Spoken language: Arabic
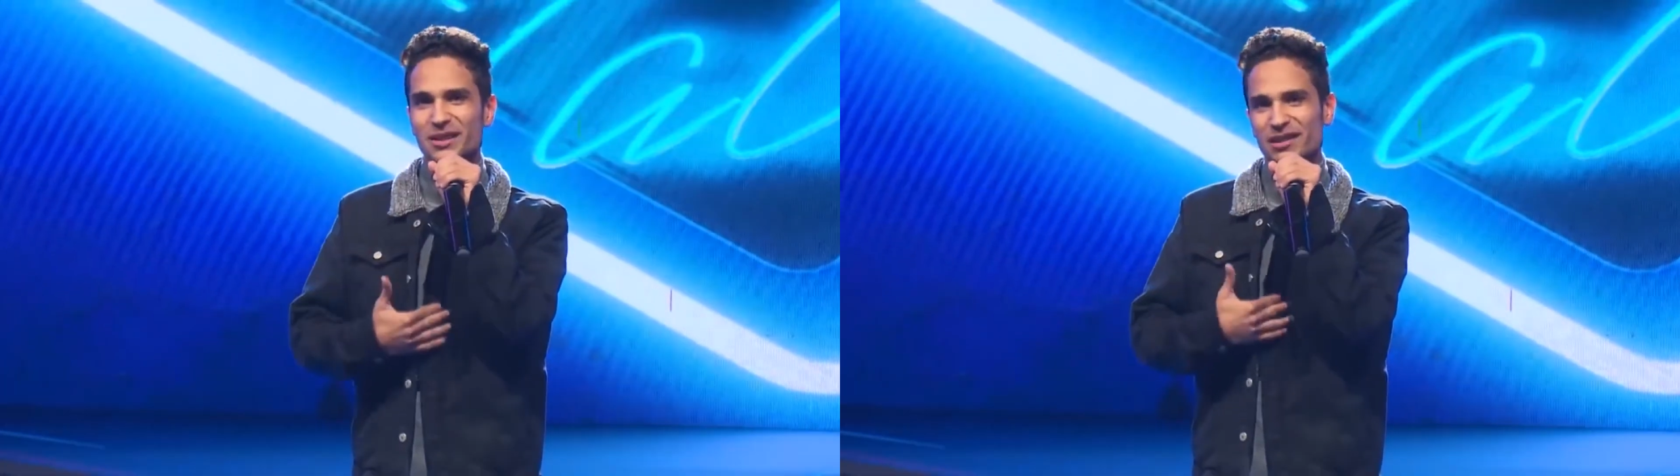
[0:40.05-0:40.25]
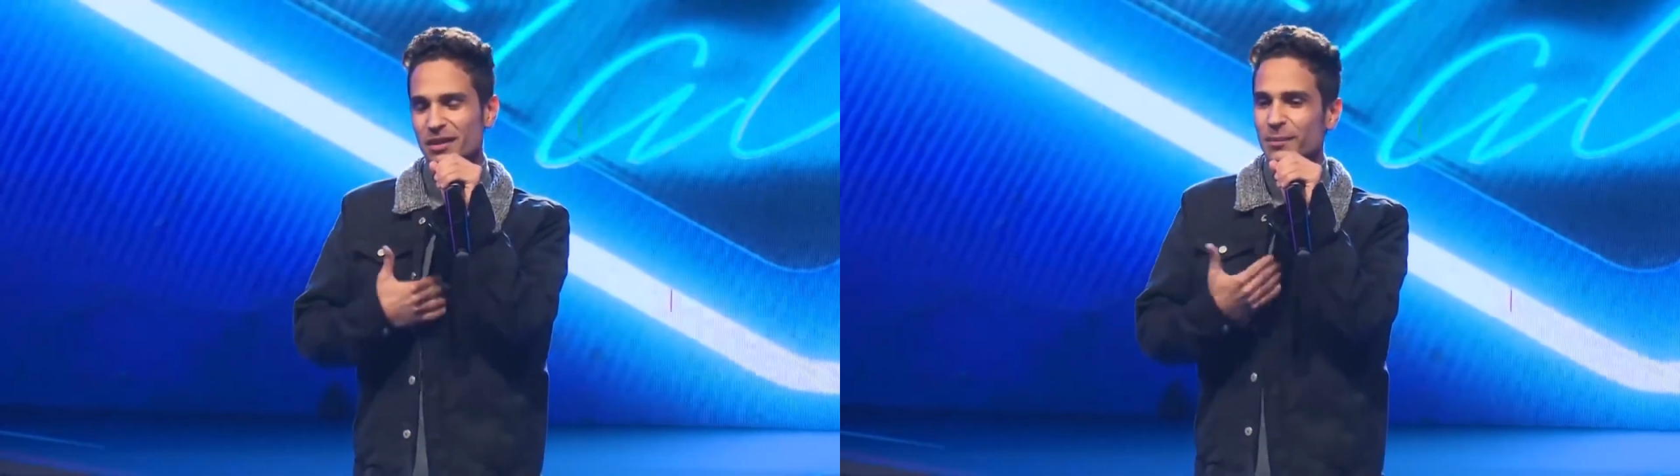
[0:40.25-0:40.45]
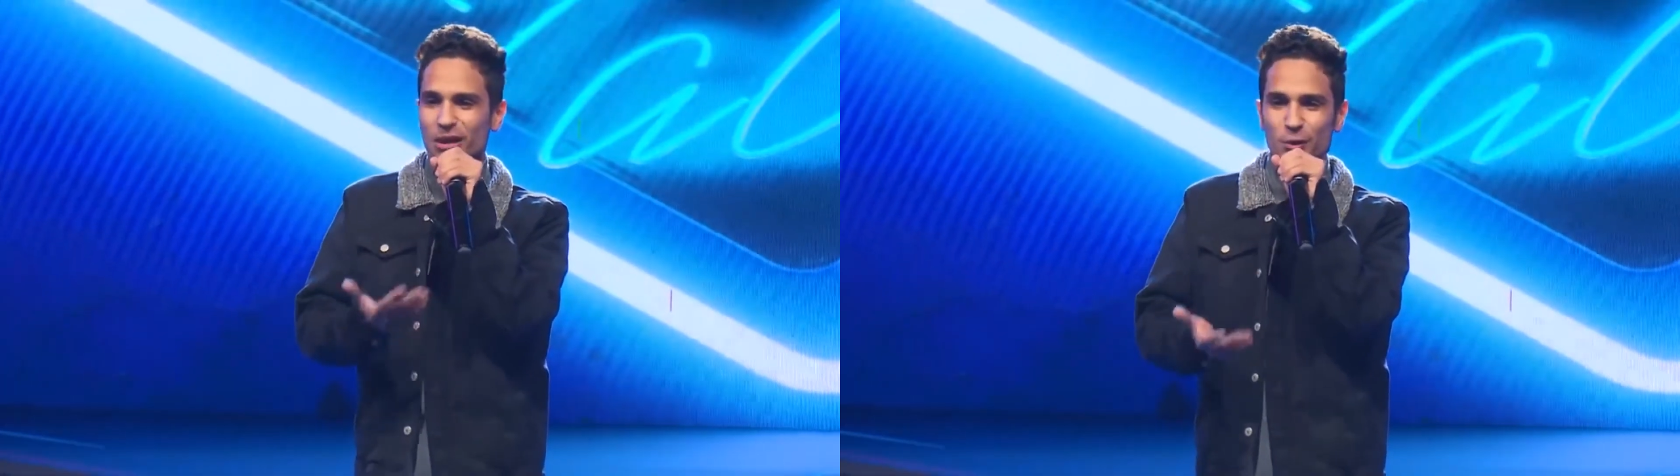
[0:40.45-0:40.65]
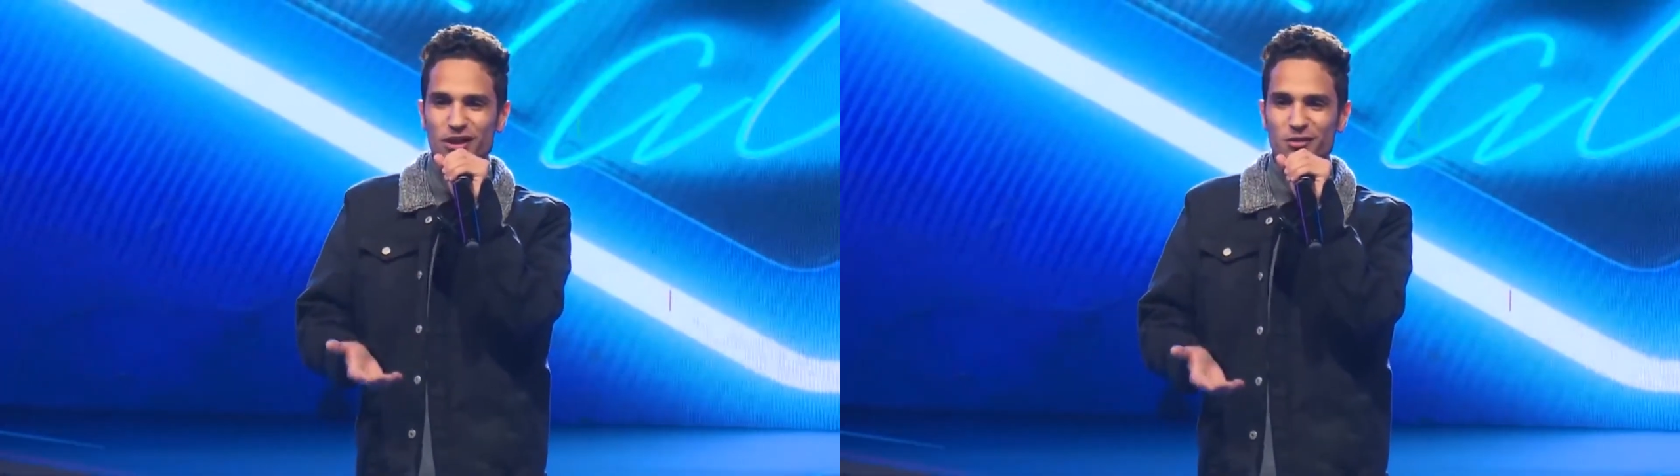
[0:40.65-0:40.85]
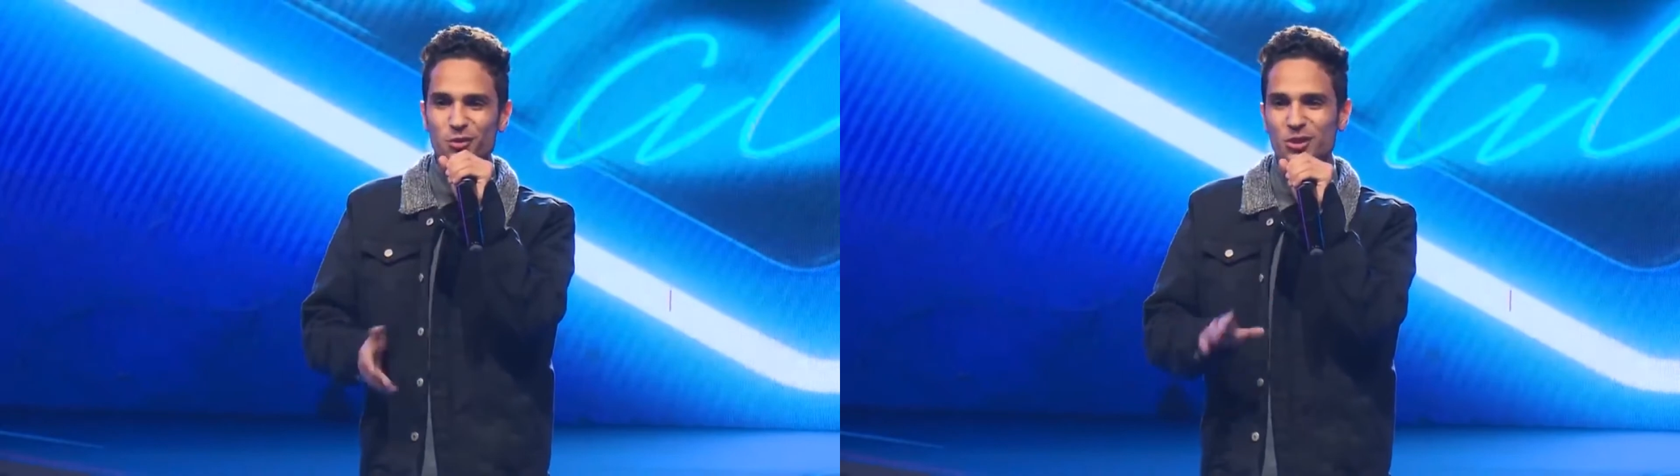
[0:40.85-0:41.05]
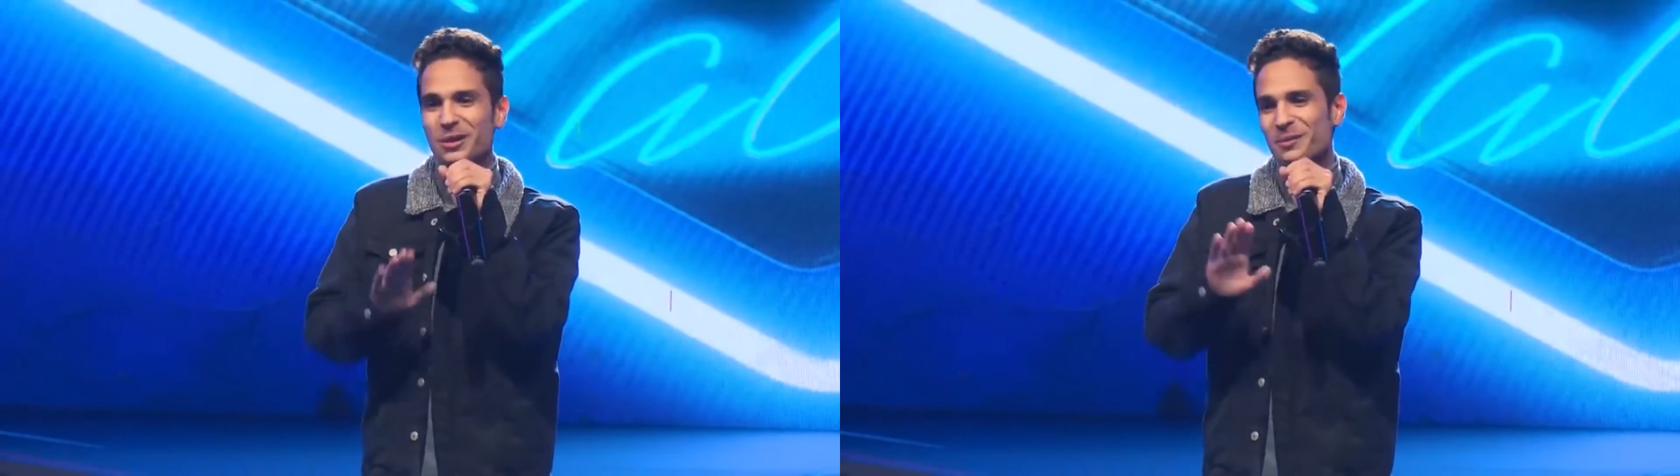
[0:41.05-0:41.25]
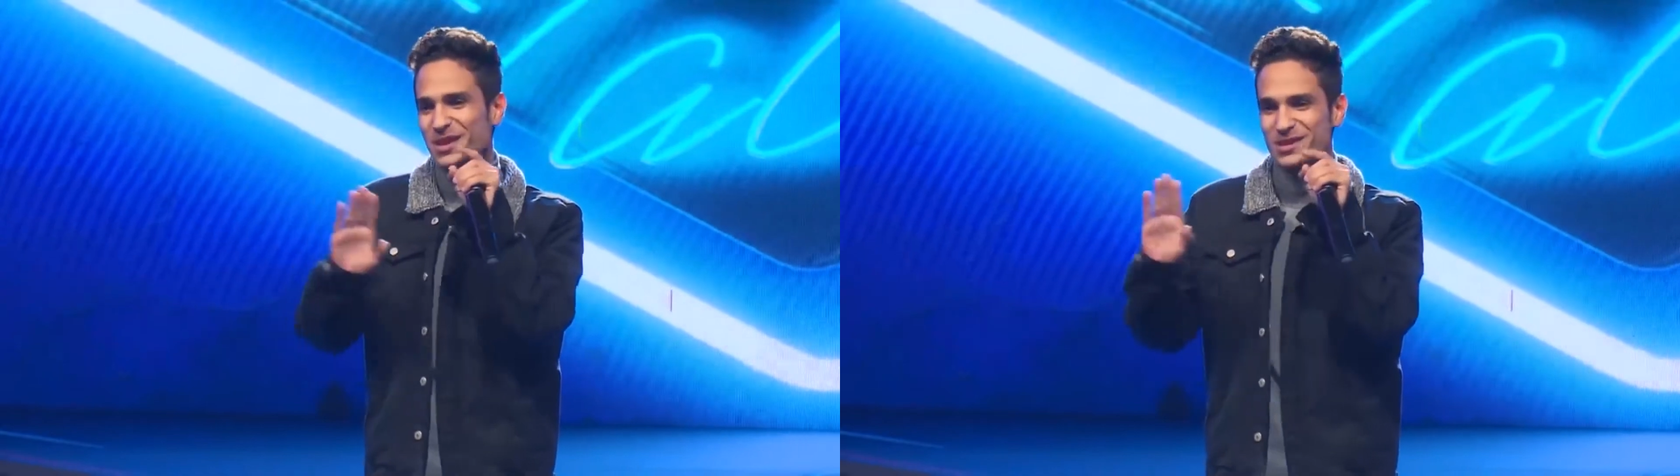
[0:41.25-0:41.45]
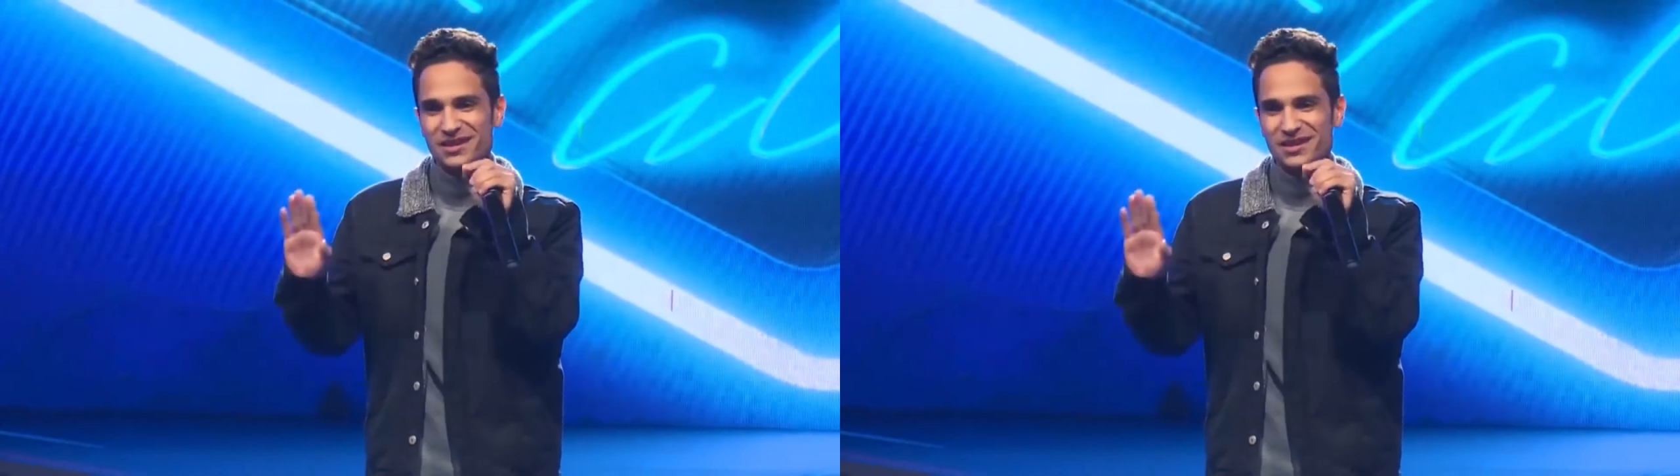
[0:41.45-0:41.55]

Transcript: بتحطم معنوياته اني ما بيحسن